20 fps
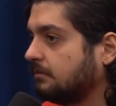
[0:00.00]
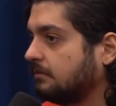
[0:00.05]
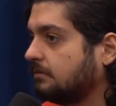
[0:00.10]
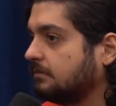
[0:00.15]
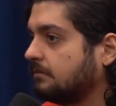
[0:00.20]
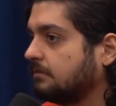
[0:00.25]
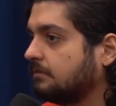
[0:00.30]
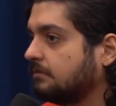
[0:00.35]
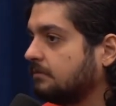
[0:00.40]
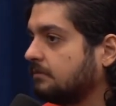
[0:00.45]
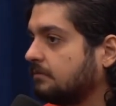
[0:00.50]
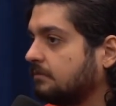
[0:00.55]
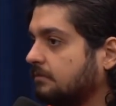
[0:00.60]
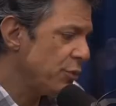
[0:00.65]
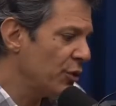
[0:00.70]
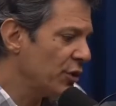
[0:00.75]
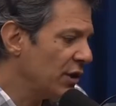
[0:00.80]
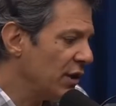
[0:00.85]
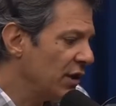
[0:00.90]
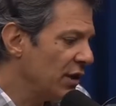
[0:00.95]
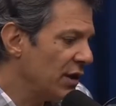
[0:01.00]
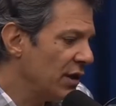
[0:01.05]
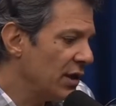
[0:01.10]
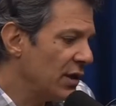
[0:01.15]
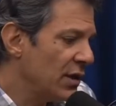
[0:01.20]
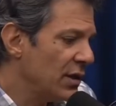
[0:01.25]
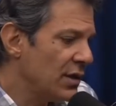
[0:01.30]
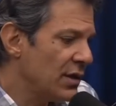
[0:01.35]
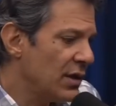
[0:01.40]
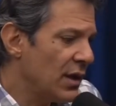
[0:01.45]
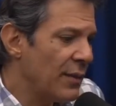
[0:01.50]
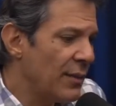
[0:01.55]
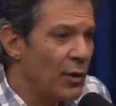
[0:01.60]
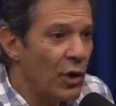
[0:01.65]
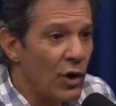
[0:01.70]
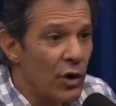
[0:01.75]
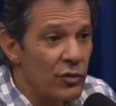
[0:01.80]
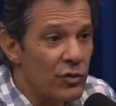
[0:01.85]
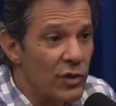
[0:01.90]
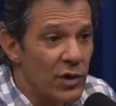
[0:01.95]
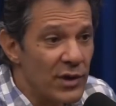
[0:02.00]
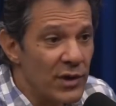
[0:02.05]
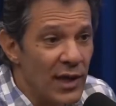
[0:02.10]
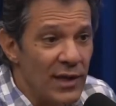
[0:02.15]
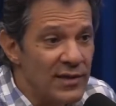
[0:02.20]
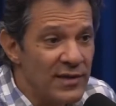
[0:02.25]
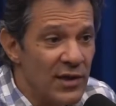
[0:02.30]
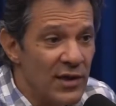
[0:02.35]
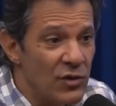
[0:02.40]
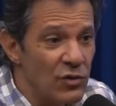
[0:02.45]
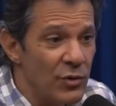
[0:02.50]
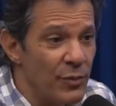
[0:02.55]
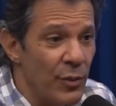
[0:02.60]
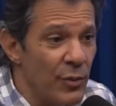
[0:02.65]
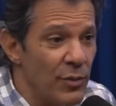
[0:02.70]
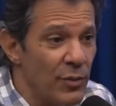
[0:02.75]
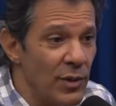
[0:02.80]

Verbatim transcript: Porra, porque é a maior autoridade em saúde pública